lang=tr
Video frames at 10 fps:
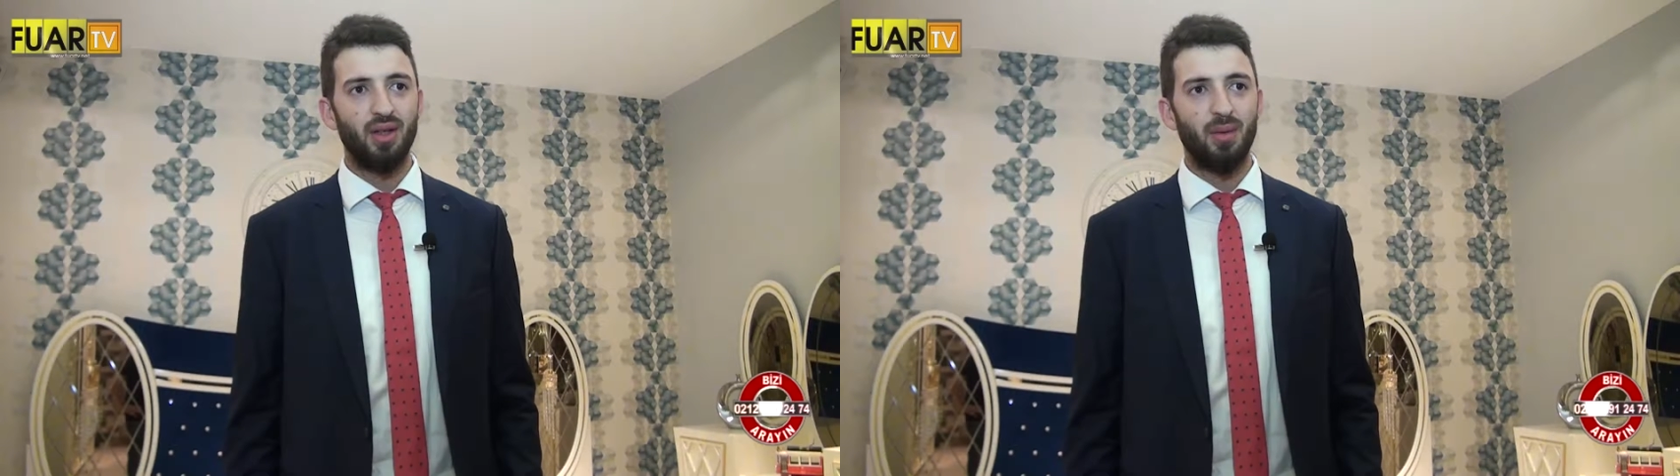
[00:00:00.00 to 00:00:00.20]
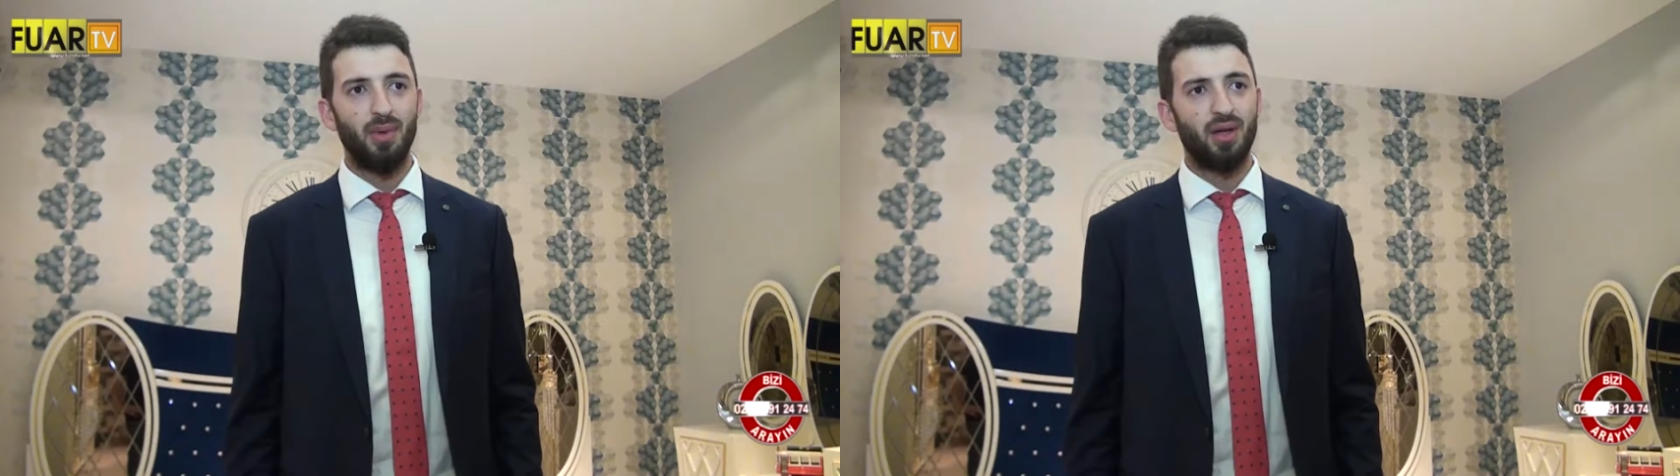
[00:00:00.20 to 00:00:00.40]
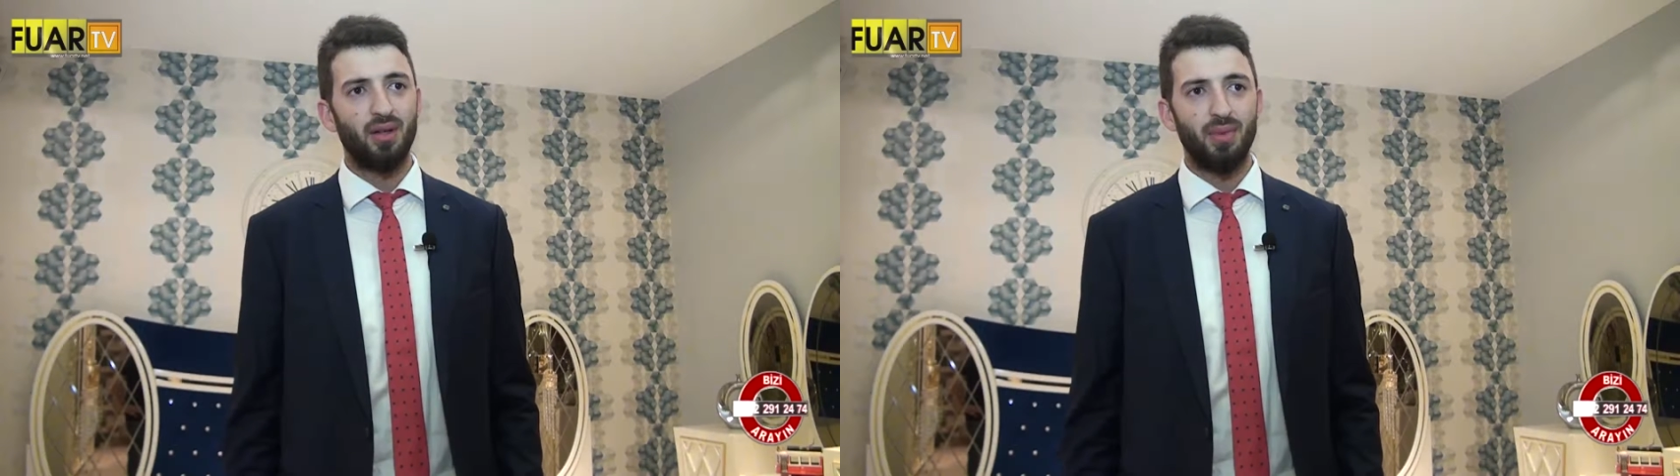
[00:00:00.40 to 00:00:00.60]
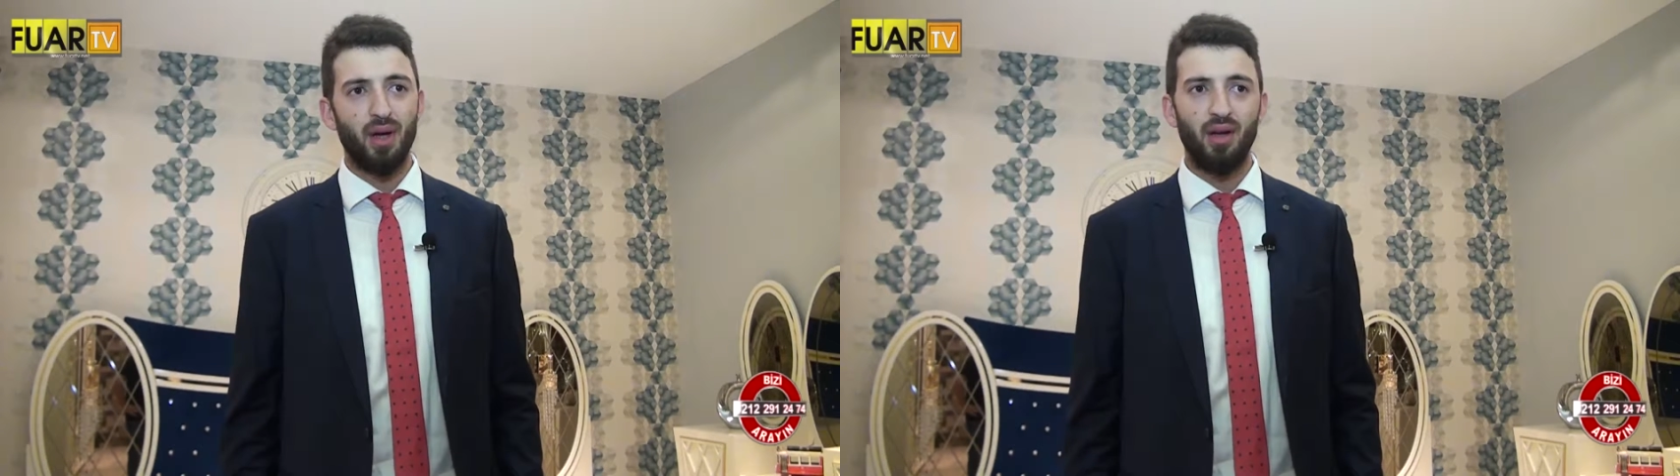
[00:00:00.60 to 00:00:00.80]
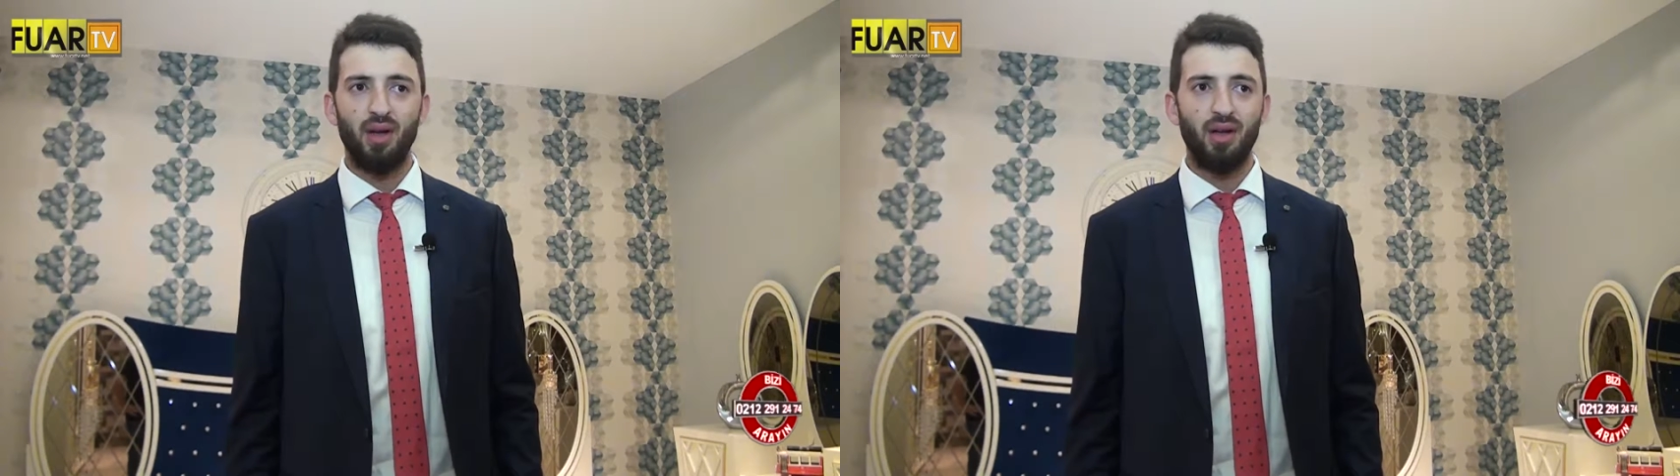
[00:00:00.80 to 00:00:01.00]
Emin
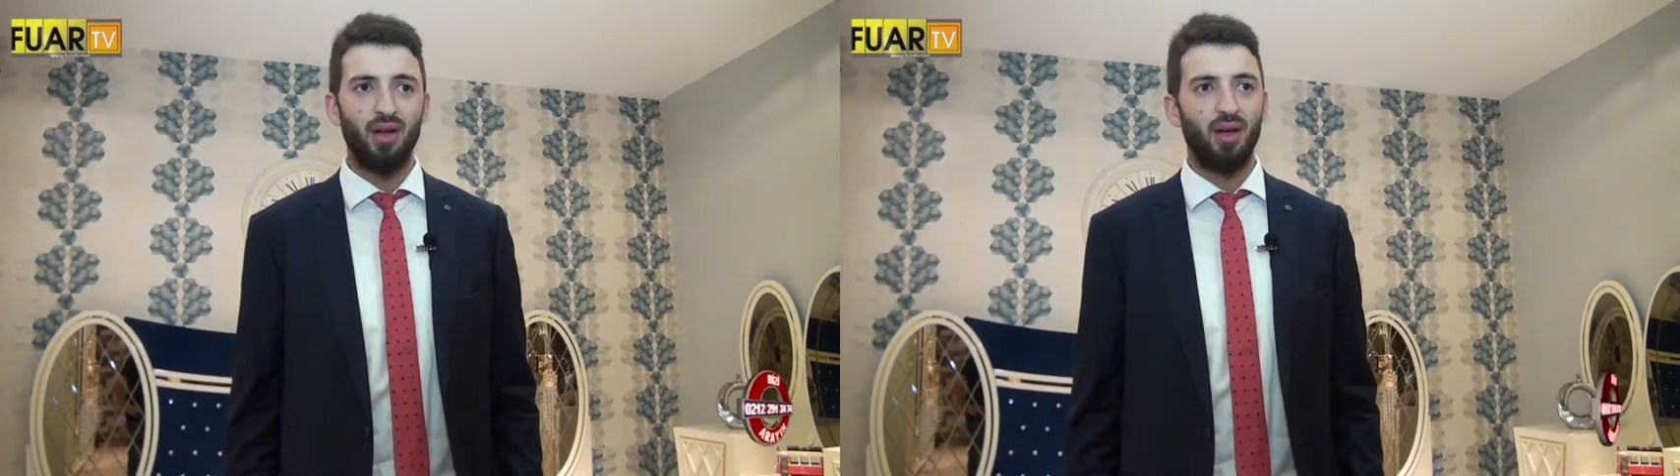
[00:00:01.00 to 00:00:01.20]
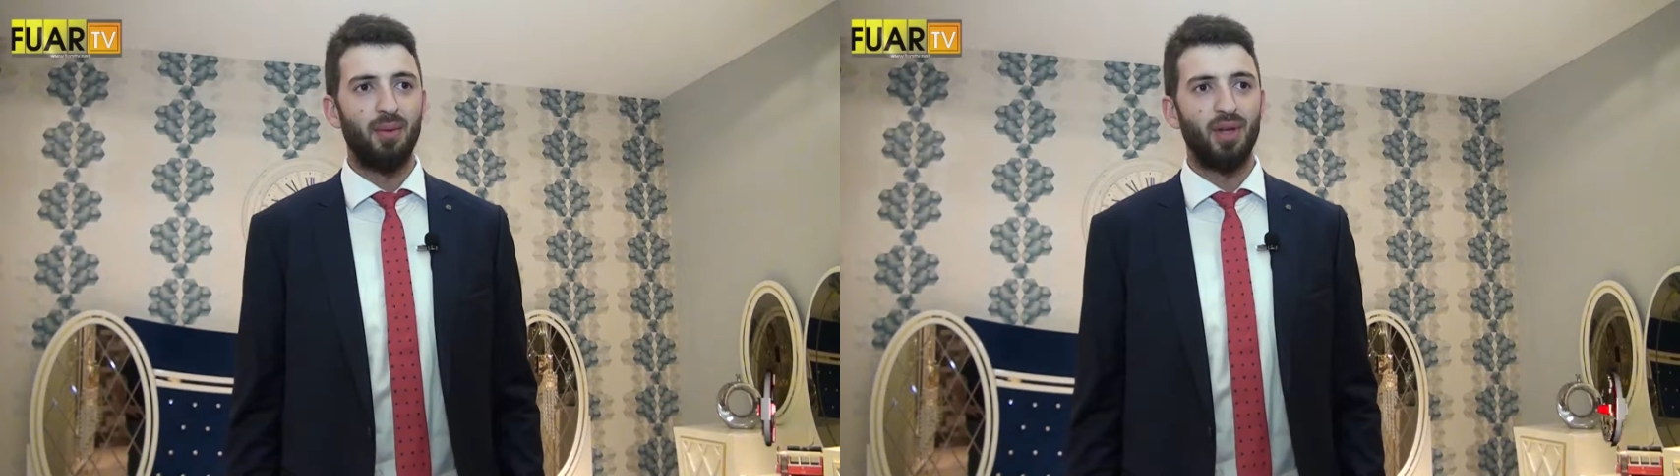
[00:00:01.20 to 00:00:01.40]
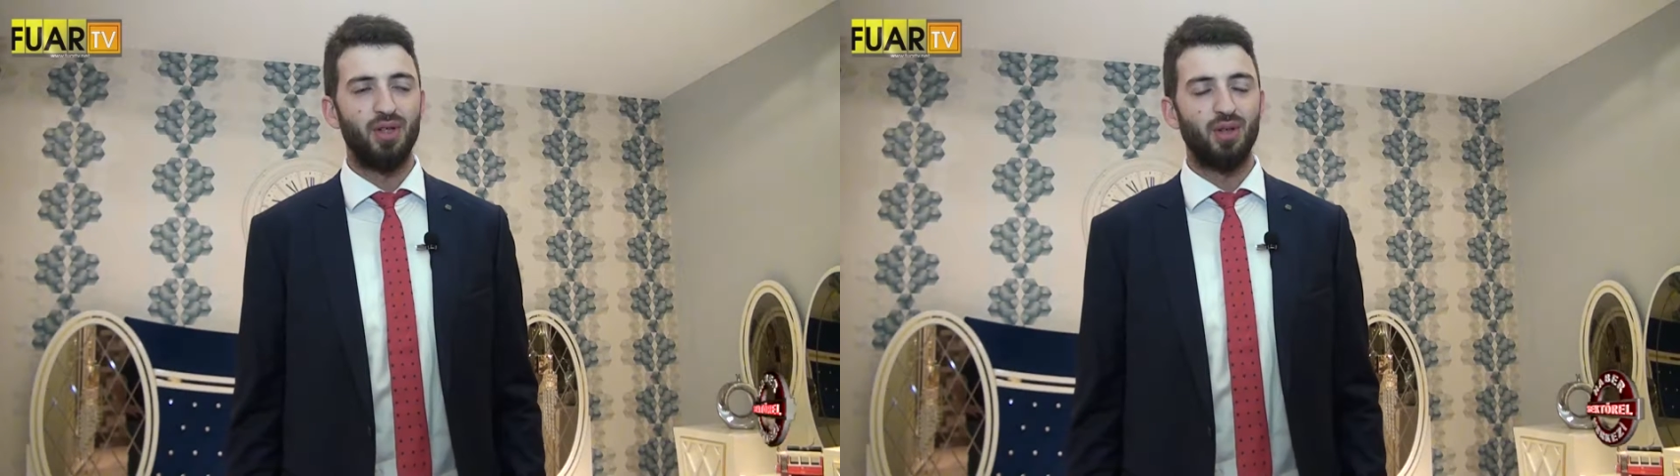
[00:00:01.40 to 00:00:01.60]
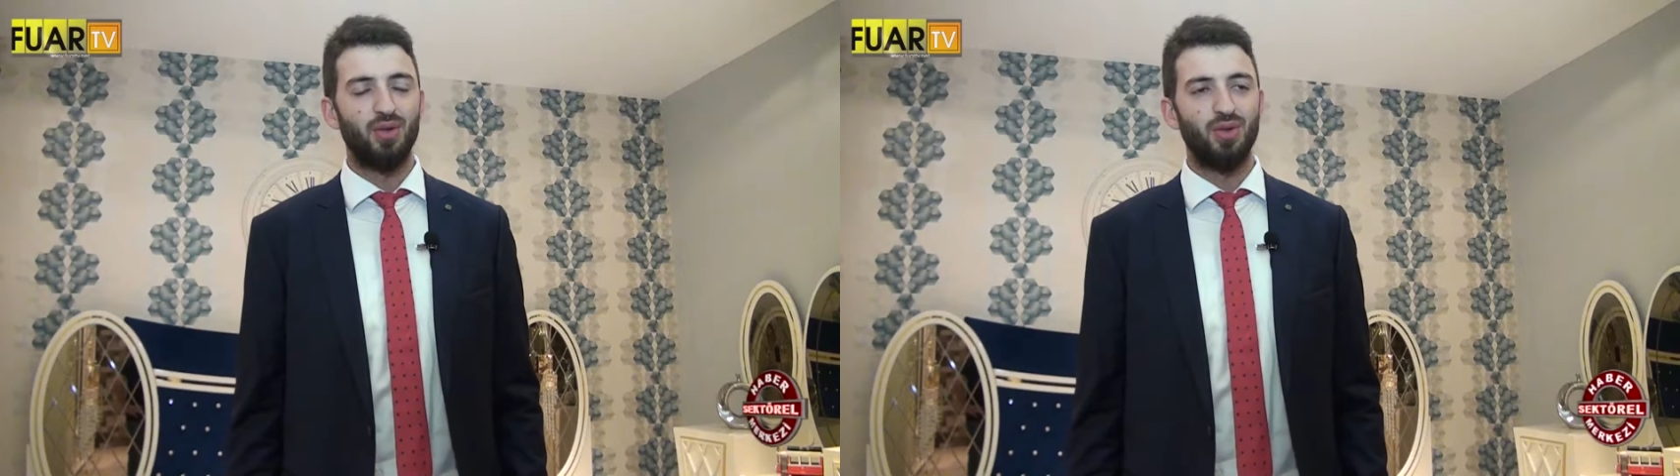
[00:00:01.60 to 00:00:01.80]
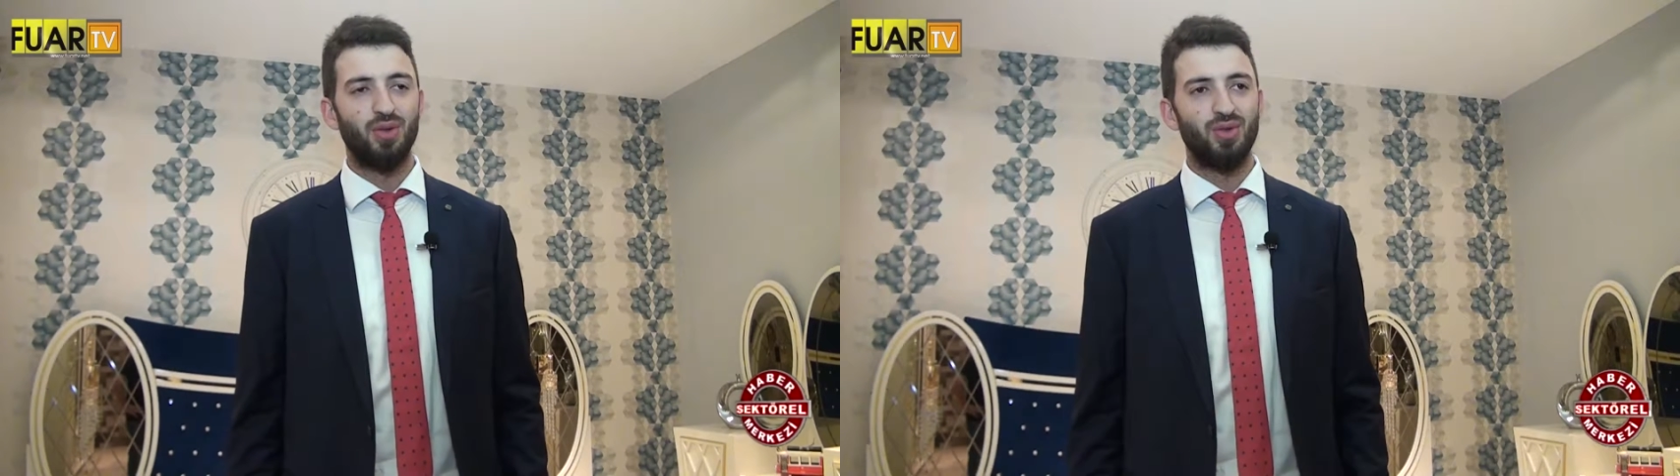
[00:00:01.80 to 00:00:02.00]
adımlarla ilerlemeye
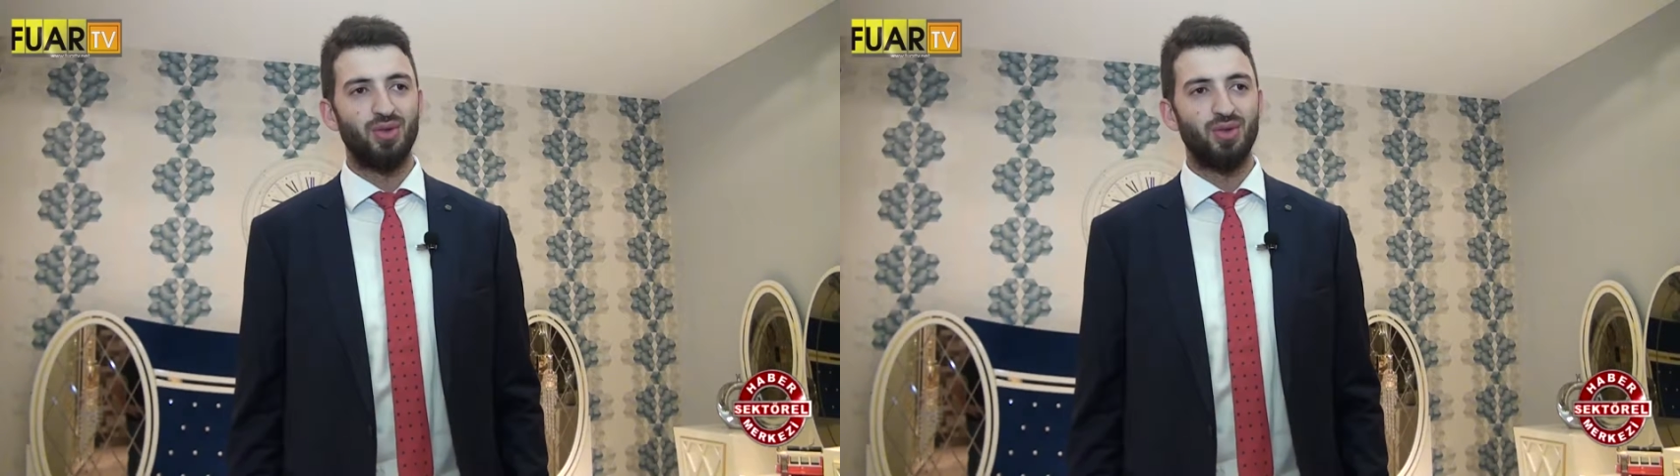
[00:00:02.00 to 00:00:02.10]
çalışıyoruz.